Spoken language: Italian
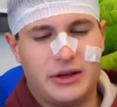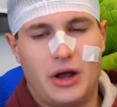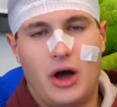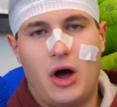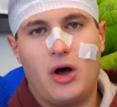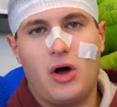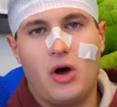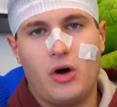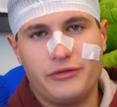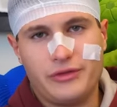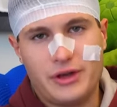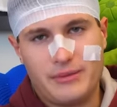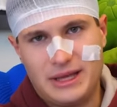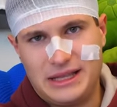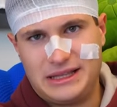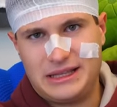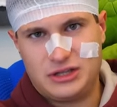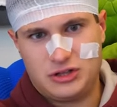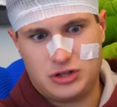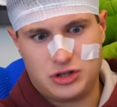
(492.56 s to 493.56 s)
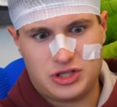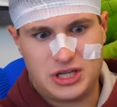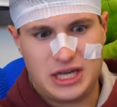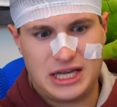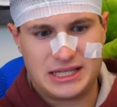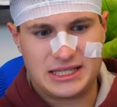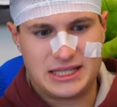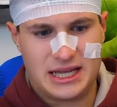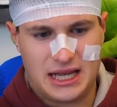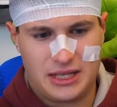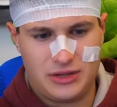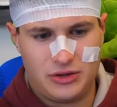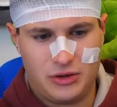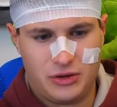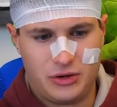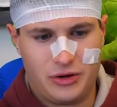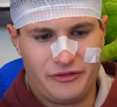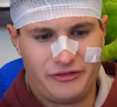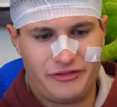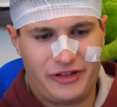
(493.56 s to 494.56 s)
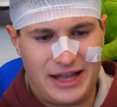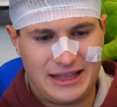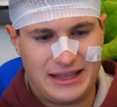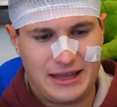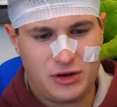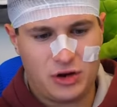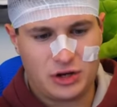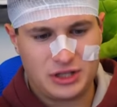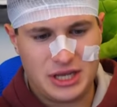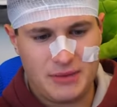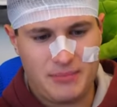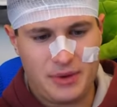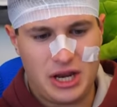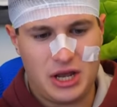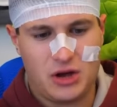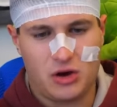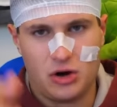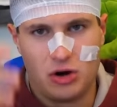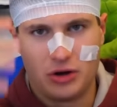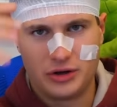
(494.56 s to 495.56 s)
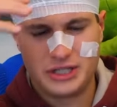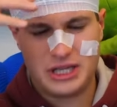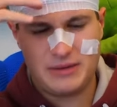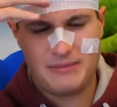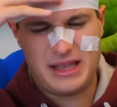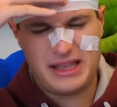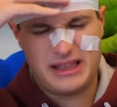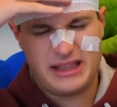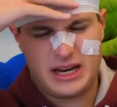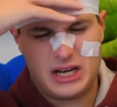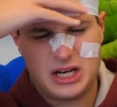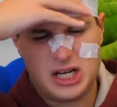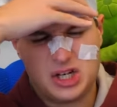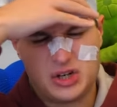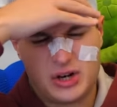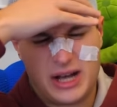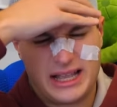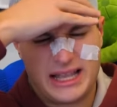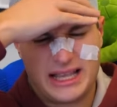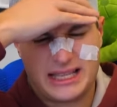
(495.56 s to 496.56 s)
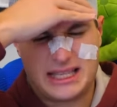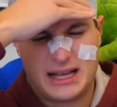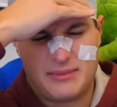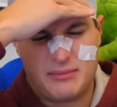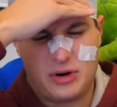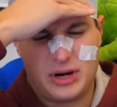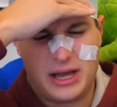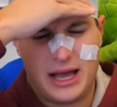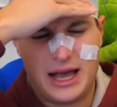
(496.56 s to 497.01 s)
No, ovviamente sto scherzando, non fate cose pericolose mentre giocate a Stumble